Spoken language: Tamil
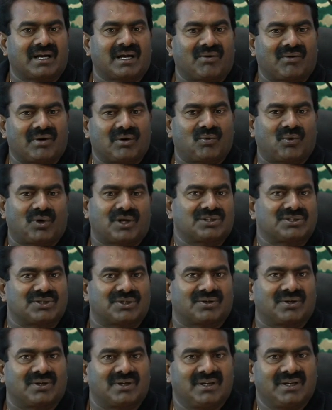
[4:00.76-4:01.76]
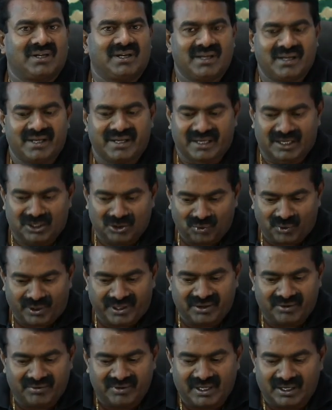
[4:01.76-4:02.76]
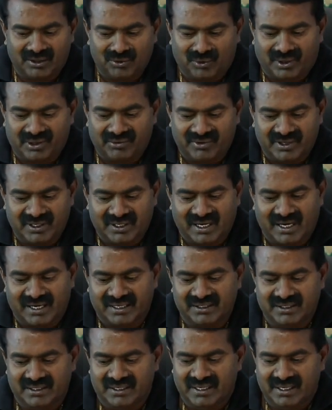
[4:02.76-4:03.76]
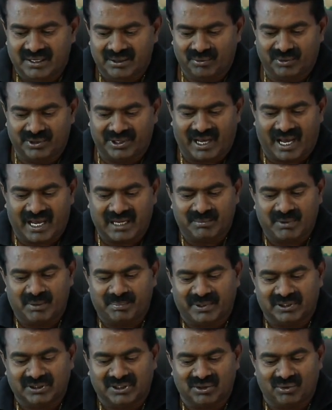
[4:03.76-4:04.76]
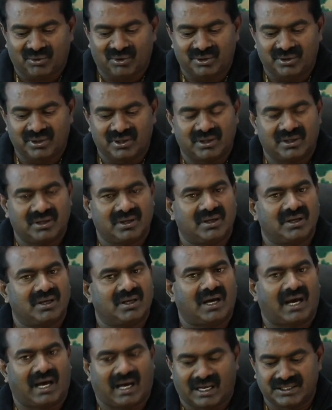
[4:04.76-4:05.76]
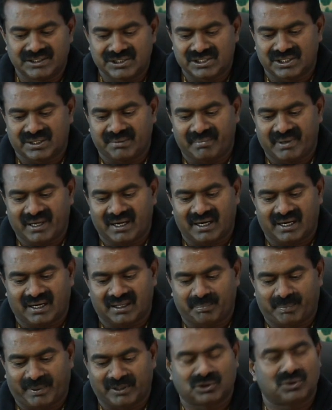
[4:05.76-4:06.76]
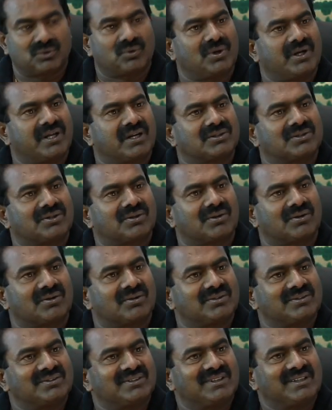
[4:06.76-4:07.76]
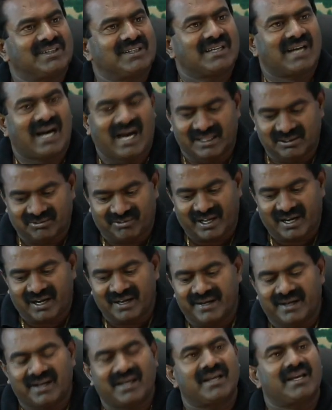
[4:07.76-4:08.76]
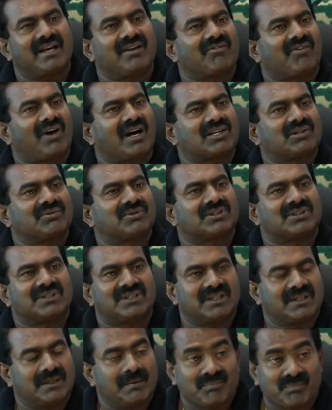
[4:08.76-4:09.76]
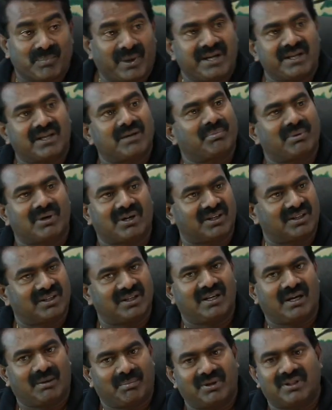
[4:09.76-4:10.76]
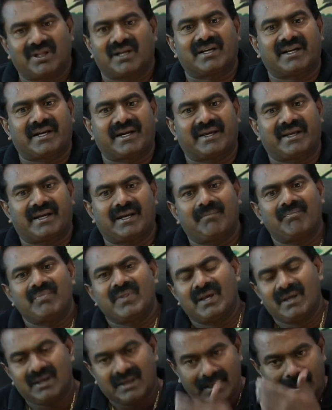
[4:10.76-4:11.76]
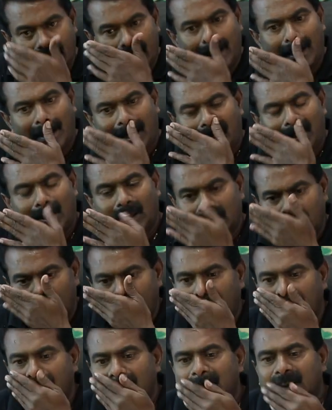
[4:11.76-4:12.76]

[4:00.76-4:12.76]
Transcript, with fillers: நாங்கள் அவ்வளோ உழைச்சிருக்கோம் என்னுடைய என்னுடைய விழுக்காடு இப்போ நியாயமாக பார்த்தா ஒரு அஞ்சுக்கு மேலே அல்லது பத்துக்குள்ளே இருந்திருக்கணும் அது வரலைன்னா என் வாக்கு வந்து பறிக்கப்பட்டிருக்கு அப்படி தான் நினைக்கிறேன் இல்லை நாங்கள் வந்து